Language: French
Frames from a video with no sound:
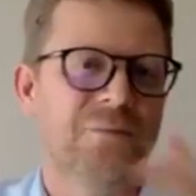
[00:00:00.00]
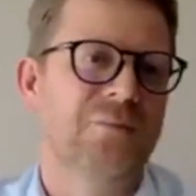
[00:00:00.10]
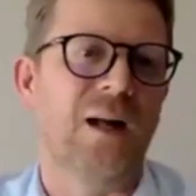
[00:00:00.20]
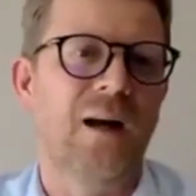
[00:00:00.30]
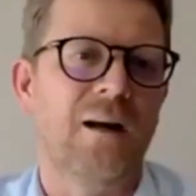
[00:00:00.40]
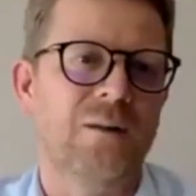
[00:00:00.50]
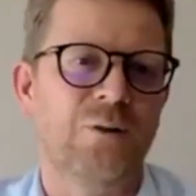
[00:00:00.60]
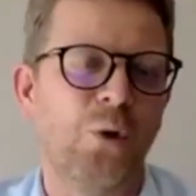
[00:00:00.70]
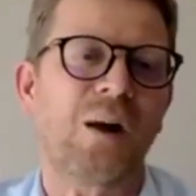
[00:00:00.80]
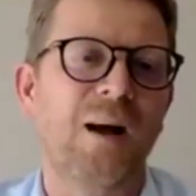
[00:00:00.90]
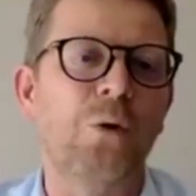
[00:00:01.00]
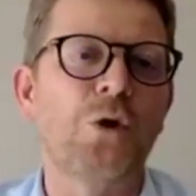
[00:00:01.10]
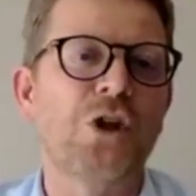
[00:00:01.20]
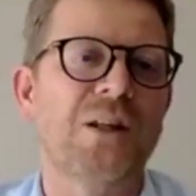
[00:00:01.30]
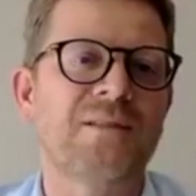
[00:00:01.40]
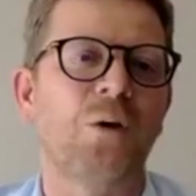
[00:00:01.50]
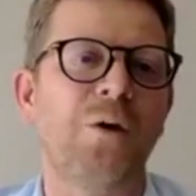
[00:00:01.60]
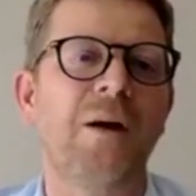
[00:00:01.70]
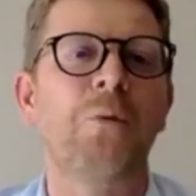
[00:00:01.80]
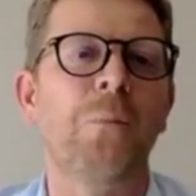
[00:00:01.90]
voilà, la rejeter sans
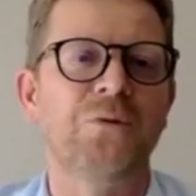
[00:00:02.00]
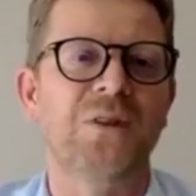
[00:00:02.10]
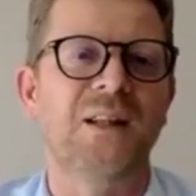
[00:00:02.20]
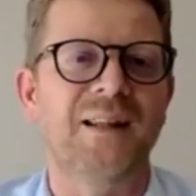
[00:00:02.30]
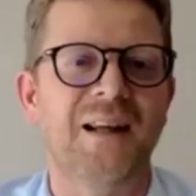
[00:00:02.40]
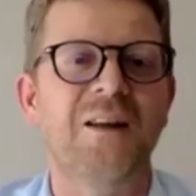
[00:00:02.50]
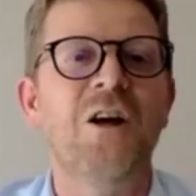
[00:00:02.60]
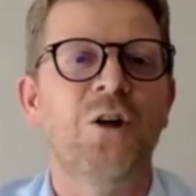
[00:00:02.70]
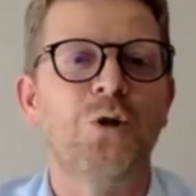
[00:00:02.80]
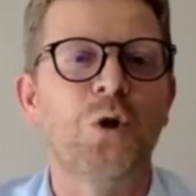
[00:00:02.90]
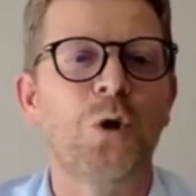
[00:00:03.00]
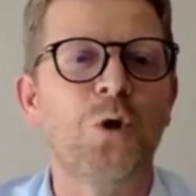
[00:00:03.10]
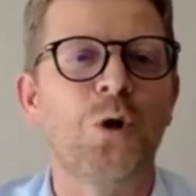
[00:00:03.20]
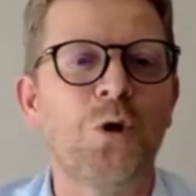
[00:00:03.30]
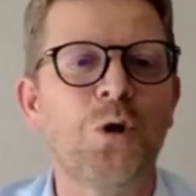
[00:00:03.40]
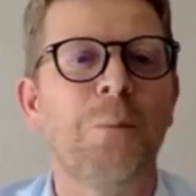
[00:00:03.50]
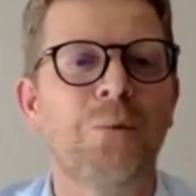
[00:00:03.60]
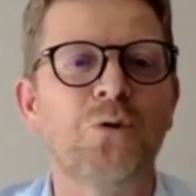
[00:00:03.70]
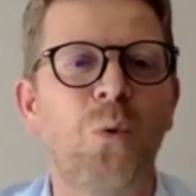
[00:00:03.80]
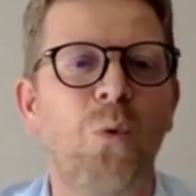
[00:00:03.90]
rien proposer derrière. Je,
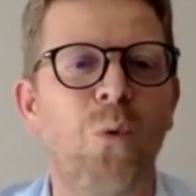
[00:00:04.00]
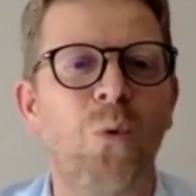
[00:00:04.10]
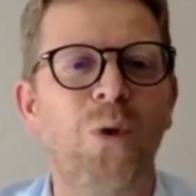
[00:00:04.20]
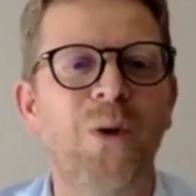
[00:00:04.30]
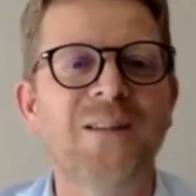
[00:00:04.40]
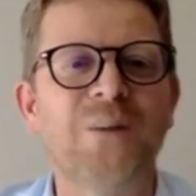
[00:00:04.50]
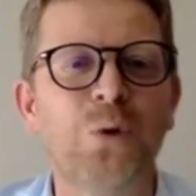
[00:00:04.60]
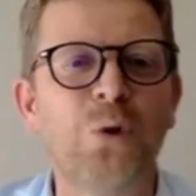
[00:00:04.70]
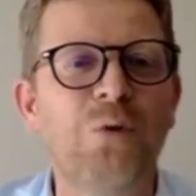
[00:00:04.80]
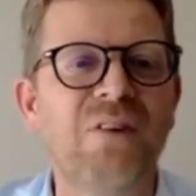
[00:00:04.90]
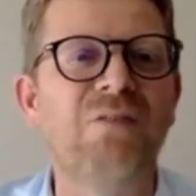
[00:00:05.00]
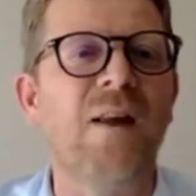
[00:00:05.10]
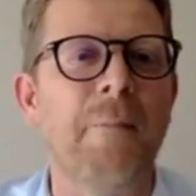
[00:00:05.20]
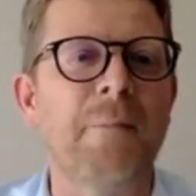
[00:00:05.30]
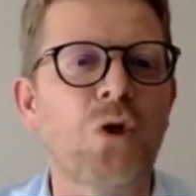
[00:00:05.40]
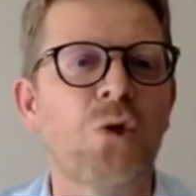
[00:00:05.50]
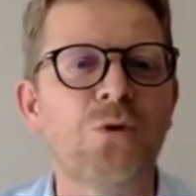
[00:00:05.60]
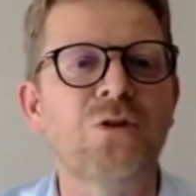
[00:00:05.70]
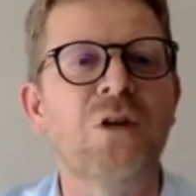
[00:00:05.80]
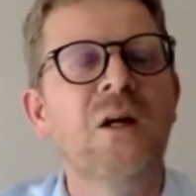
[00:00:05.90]
pense qu'on risque de vivre la même
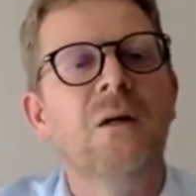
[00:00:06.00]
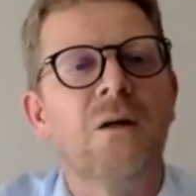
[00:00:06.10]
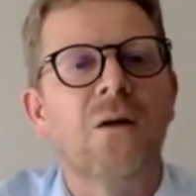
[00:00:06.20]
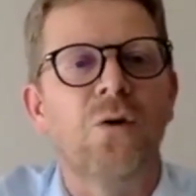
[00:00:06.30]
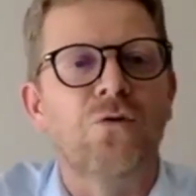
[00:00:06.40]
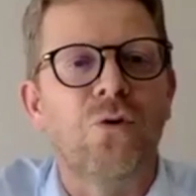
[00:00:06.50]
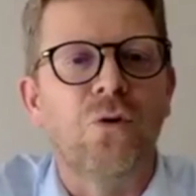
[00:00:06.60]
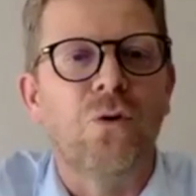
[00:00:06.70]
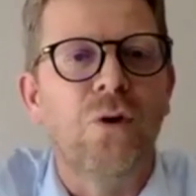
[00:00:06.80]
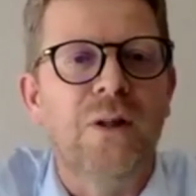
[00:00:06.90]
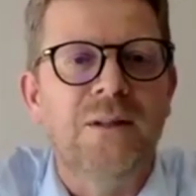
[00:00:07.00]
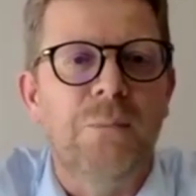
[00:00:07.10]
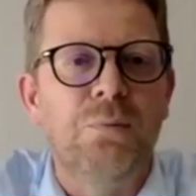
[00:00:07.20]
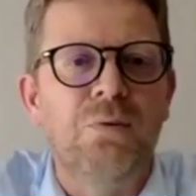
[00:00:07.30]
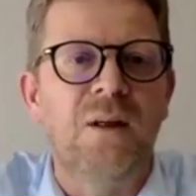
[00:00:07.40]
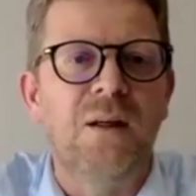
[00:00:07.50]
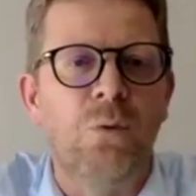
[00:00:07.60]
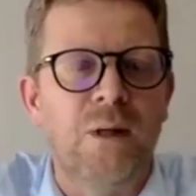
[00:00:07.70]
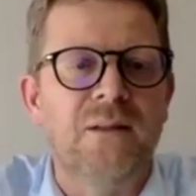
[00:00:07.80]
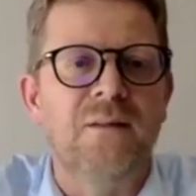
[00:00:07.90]
chose quand les députés
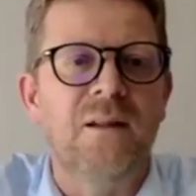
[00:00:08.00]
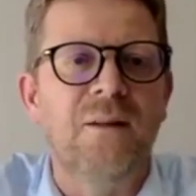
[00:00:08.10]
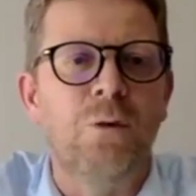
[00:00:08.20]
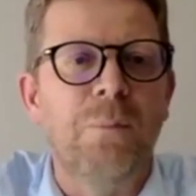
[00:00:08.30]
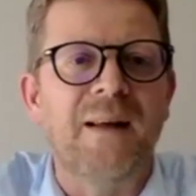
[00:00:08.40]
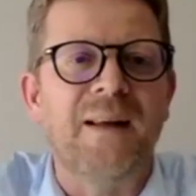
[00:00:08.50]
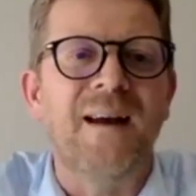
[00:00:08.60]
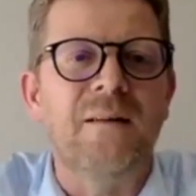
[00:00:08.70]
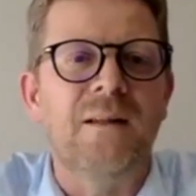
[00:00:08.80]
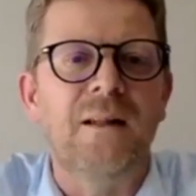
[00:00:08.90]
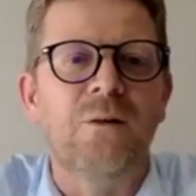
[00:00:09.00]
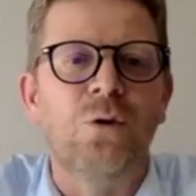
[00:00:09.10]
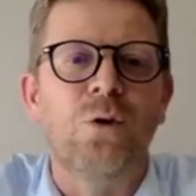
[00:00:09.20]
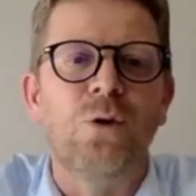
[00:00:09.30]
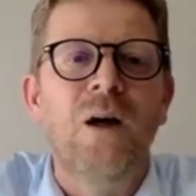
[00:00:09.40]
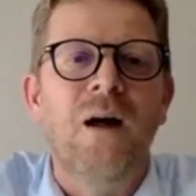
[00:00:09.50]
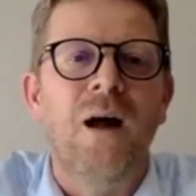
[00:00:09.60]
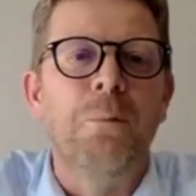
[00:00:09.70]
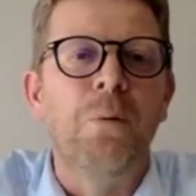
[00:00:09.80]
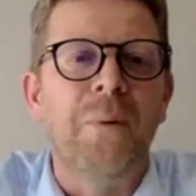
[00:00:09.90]
ont été placardés un
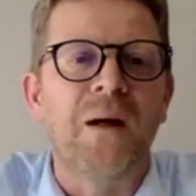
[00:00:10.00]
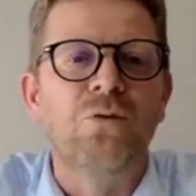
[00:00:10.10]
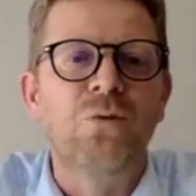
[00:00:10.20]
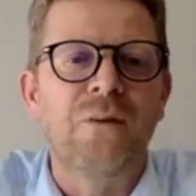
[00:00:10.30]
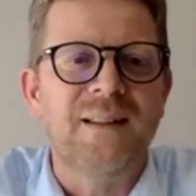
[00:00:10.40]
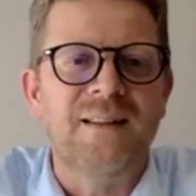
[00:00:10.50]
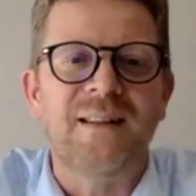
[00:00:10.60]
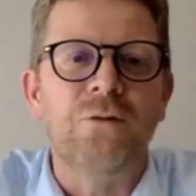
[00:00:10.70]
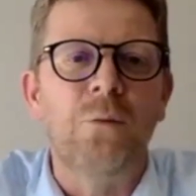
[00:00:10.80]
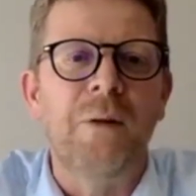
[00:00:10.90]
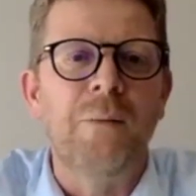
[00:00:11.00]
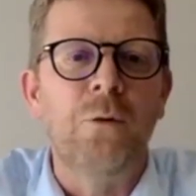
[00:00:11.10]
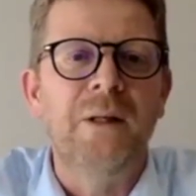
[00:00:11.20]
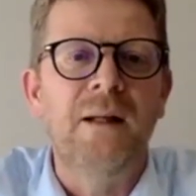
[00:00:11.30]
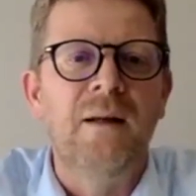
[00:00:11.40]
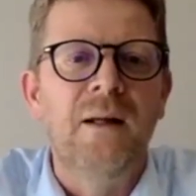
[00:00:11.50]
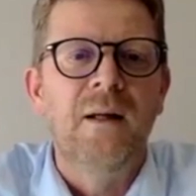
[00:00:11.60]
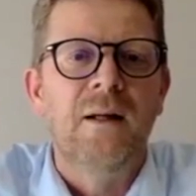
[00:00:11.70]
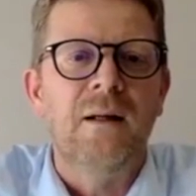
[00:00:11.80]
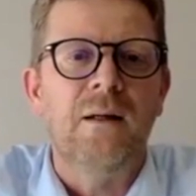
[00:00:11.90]
peu partout avec des têtes de Playmobil
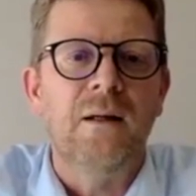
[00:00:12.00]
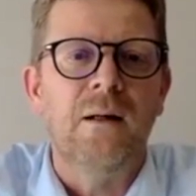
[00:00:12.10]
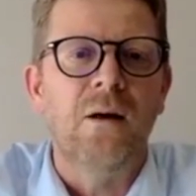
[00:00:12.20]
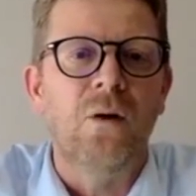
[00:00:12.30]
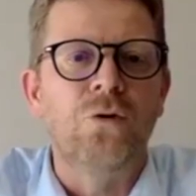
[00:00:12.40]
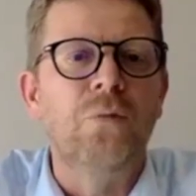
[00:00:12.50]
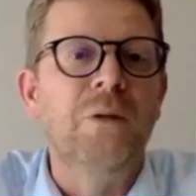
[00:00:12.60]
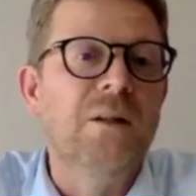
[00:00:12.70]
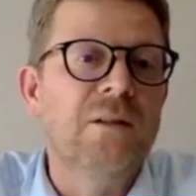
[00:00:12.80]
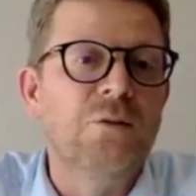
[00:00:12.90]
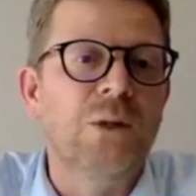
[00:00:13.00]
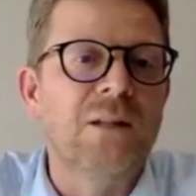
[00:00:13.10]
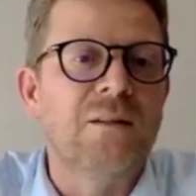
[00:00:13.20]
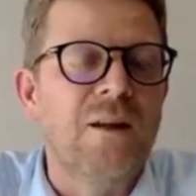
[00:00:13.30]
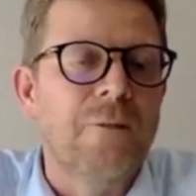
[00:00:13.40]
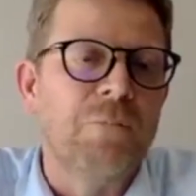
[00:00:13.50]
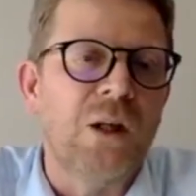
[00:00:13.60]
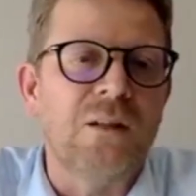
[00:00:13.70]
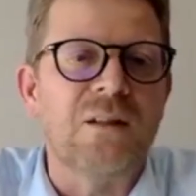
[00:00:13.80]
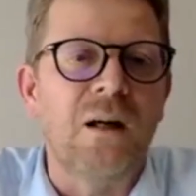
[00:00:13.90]
en 2018
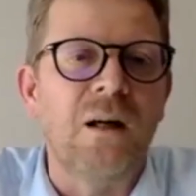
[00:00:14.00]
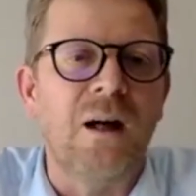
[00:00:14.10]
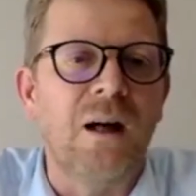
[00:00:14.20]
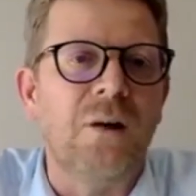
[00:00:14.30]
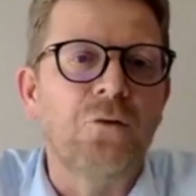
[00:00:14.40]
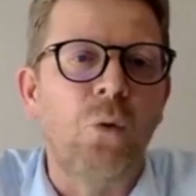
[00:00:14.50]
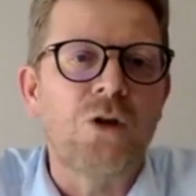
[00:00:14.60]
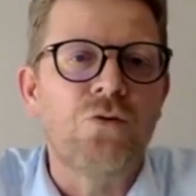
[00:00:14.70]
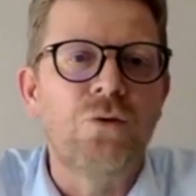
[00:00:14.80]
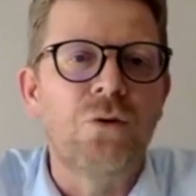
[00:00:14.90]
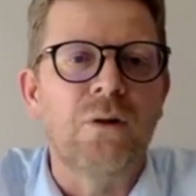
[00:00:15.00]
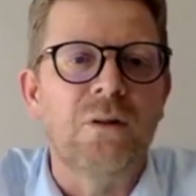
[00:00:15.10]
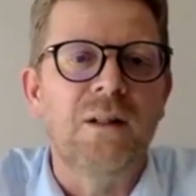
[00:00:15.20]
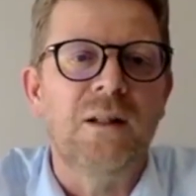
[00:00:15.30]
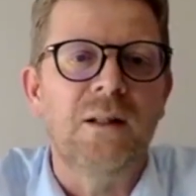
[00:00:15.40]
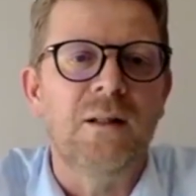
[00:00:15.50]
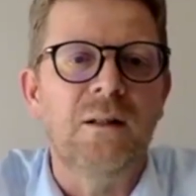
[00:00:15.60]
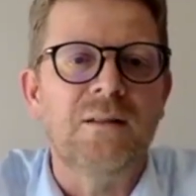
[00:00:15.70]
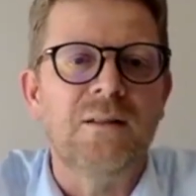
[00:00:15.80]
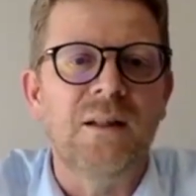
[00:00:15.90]
et ça à trois jours des
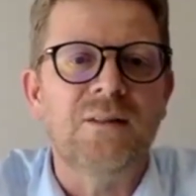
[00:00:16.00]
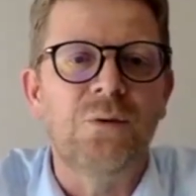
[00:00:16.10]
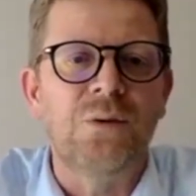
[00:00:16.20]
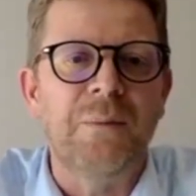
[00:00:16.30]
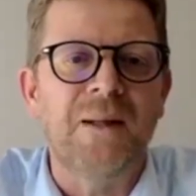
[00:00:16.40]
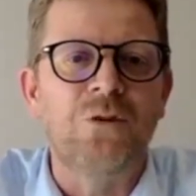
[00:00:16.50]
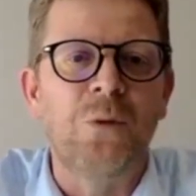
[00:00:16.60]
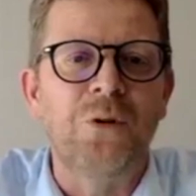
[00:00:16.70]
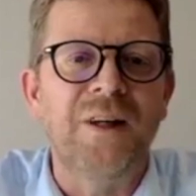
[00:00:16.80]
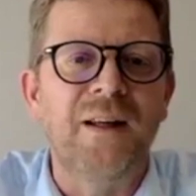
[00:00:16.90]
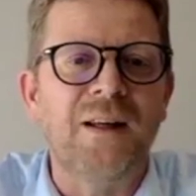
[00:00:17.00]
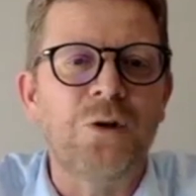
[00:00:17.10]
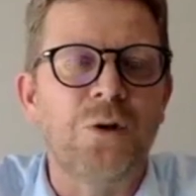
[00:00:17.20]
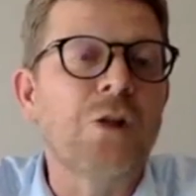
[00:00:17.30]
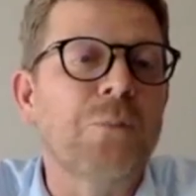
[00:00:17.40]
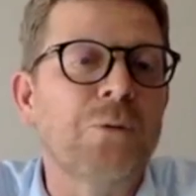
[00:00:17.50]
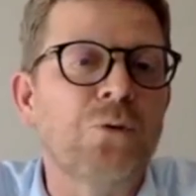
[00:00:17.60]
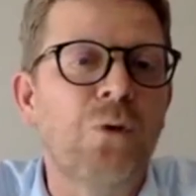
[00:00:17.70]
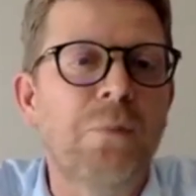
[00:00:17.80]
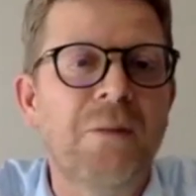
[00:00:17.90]
élections départementales et régionales, je pense
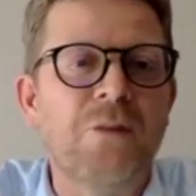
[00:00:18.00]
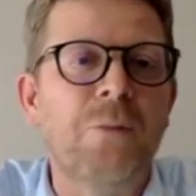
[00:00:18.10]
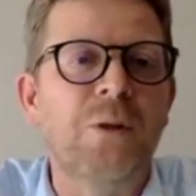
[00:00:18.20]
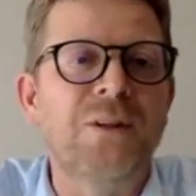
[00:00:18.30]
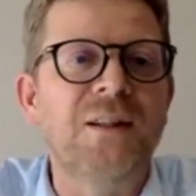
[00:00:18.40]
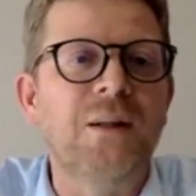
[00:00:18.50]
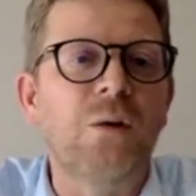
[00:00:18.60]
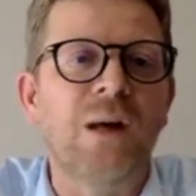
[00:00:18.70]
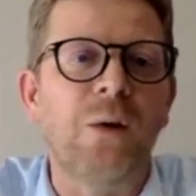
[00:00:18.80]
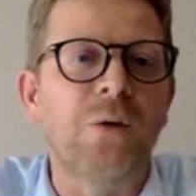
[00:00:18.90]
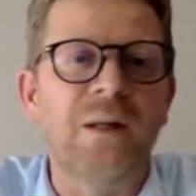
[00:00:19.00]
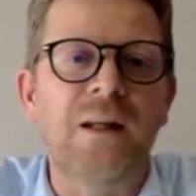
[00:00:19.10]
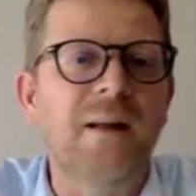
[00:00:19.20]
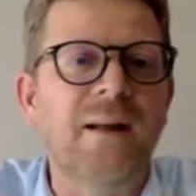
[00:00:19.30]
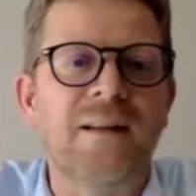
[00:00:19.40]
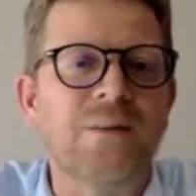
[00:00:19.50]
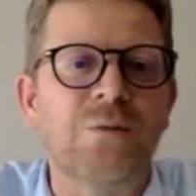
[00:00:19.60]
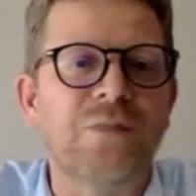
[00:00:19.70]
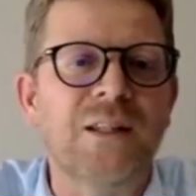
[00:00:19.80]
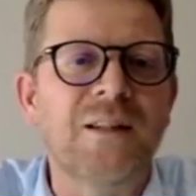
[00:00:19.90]
que le piège politique, le calendrier, il est
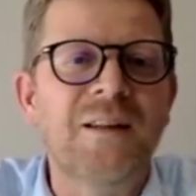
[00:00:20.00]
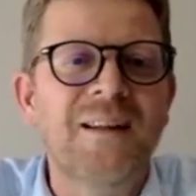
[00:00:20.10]
catastrophique.